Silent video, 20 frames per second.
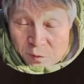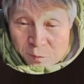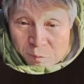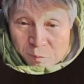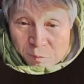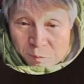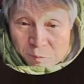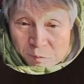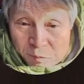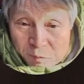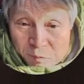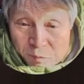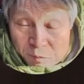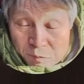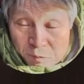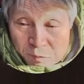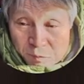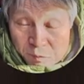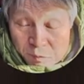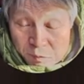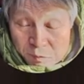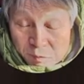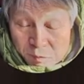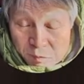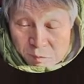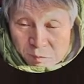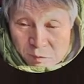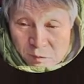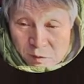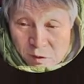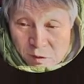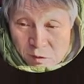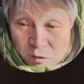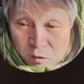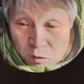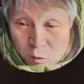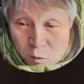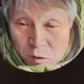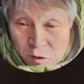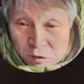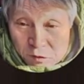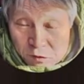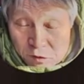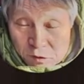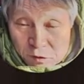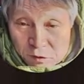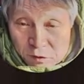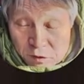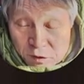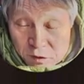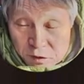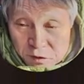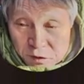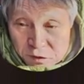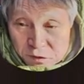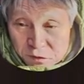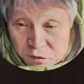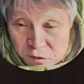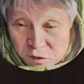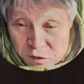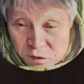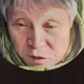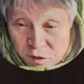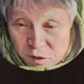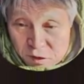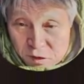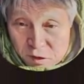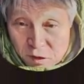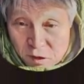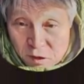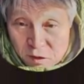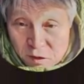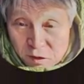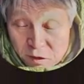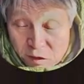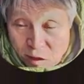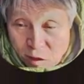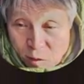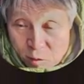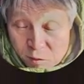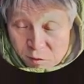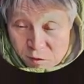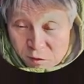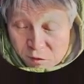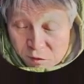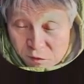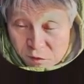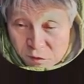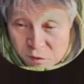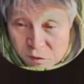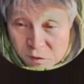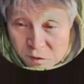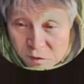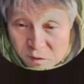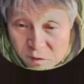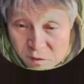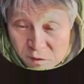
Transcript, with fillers: 음, 그러고 나서 이제 이런저런 이야기를 하는 가운데서